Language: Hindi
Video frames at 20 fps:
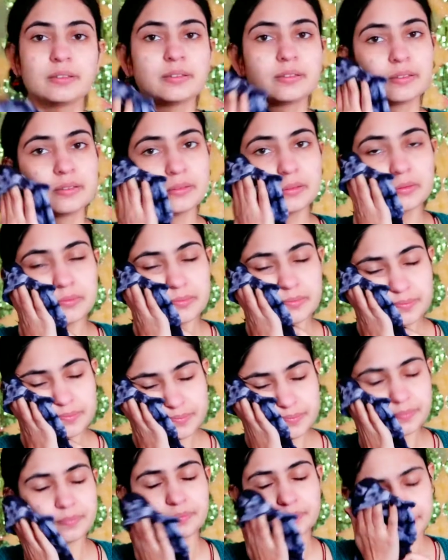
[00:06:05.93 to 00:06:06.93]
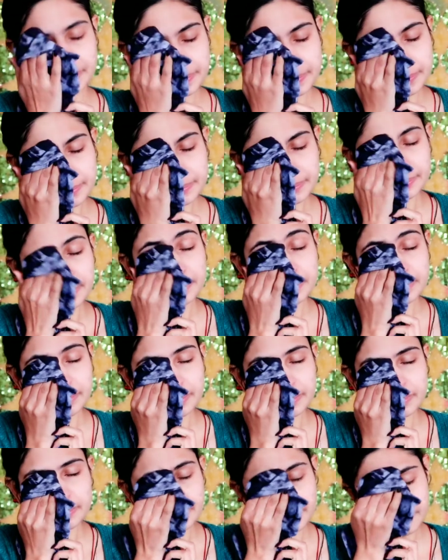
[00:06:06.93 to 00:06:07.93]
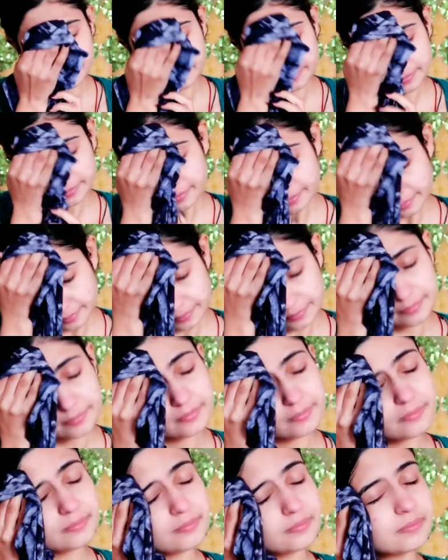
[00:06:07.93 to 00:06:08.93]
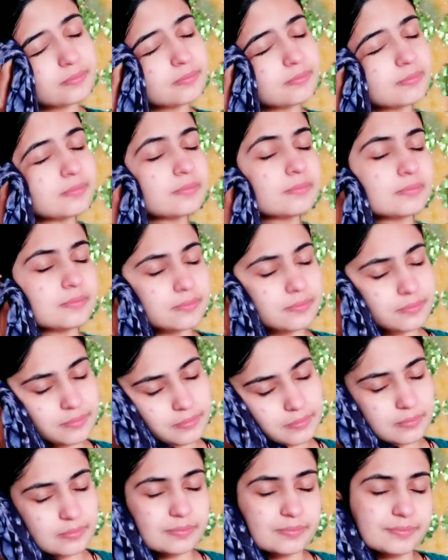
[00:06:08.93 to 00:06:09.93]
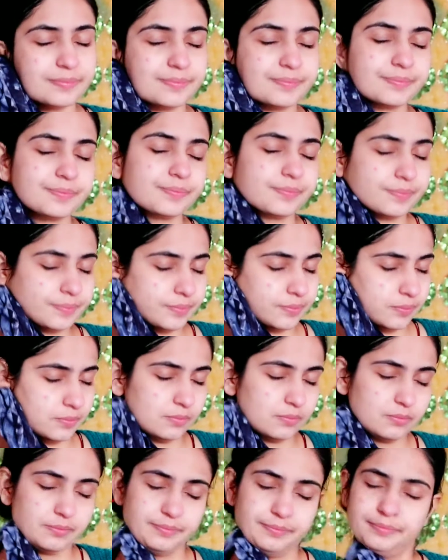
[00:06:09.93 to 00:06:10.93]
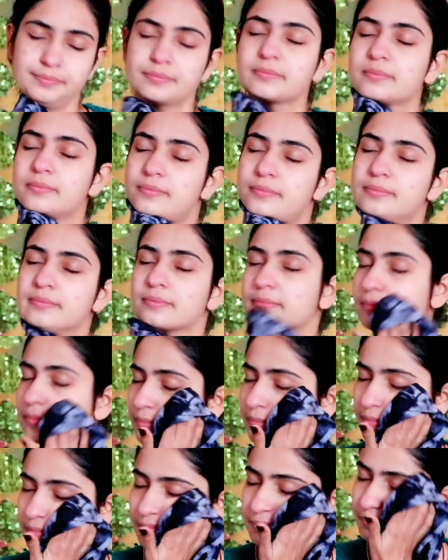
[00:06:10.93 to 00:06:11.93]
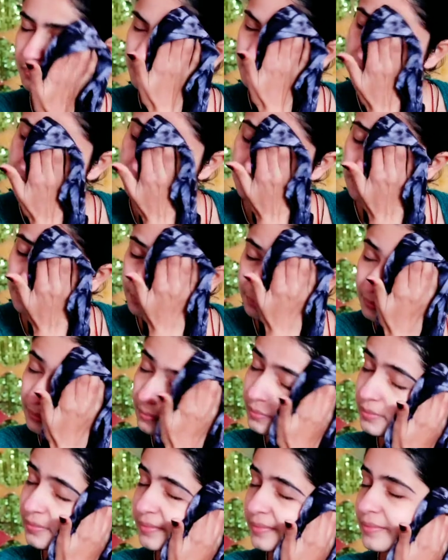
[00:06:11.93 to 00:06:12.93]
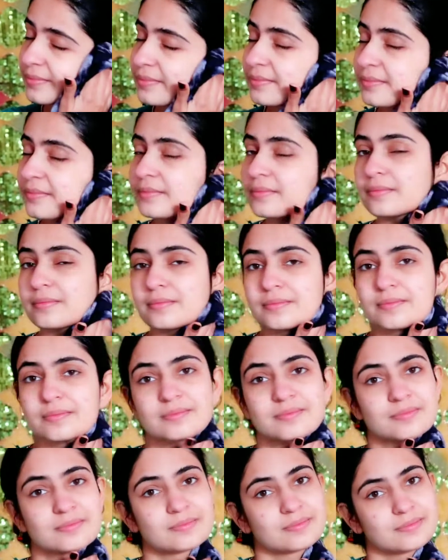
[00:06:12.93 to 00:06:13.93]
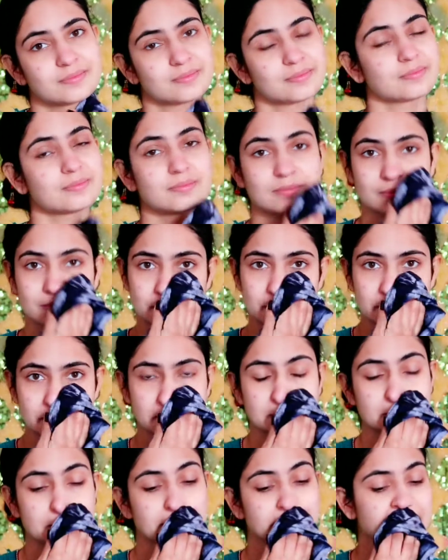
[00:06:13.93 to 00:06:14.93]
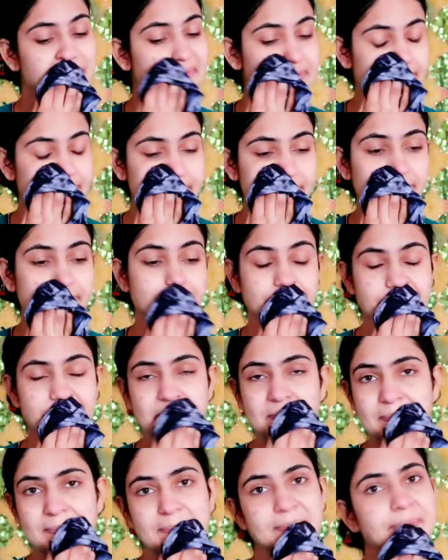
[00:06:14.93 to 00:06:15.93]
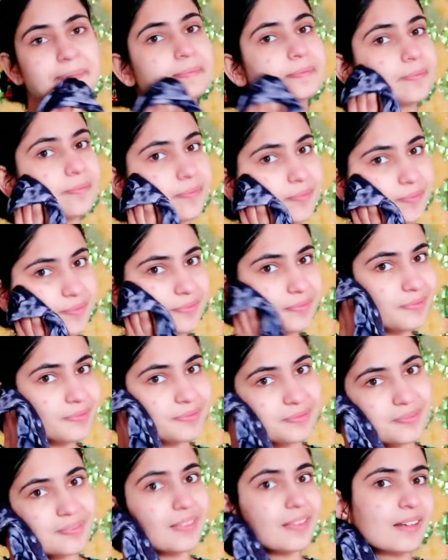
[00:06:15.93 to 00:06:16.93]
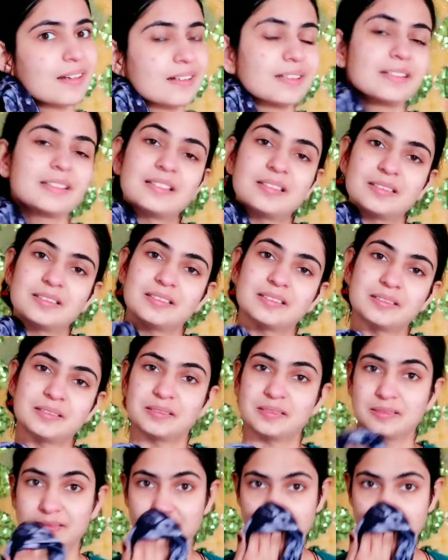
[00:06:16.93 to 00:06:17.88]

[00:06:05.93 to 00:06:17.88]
से वॉश कर लें या ठंडे पानी से कर लें लेकिन गर्म पानी से आप बिल्कुल भी वॉश नहीं करेंगे उसके बाद आपको कॉटन के क्लोथ के साथ इसे आराम से पहुँच लेना है बहुत ही सॉफ्टली और आप रिज़ल्ट खुद देख सकते हो